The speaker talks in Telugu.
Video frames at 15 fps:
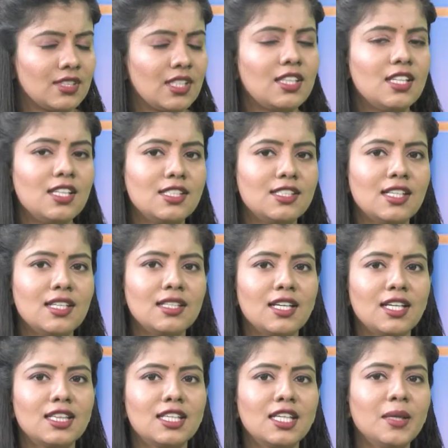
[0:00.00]
అయితే
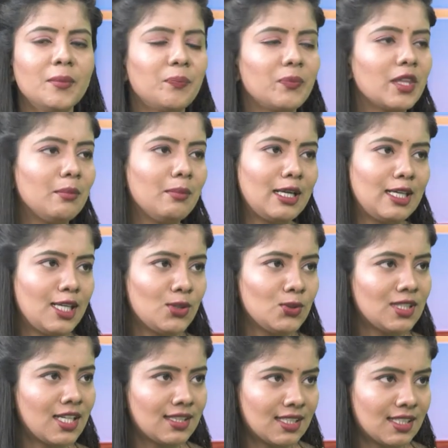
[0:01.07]
నిజానికైతే బండారు
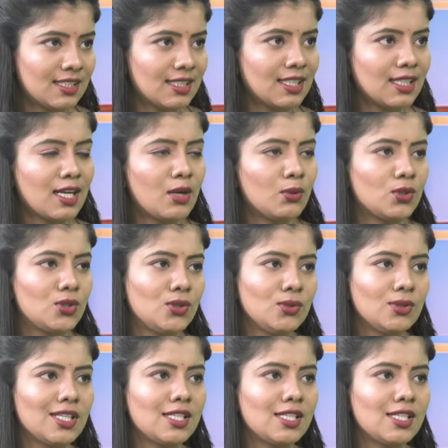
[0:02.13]
దత్తాత్రేయ కావచ్చు